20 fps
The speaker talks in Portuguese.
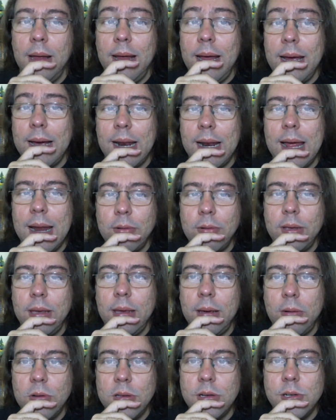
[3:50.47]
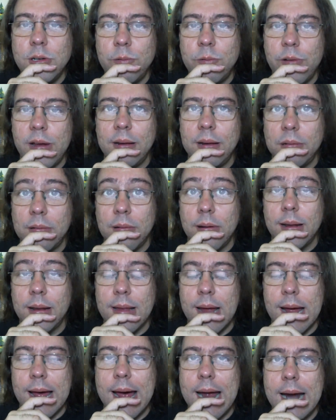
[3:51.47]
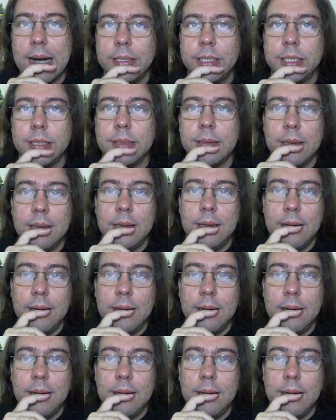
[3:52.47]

É claro que quando a gente fala história da arte,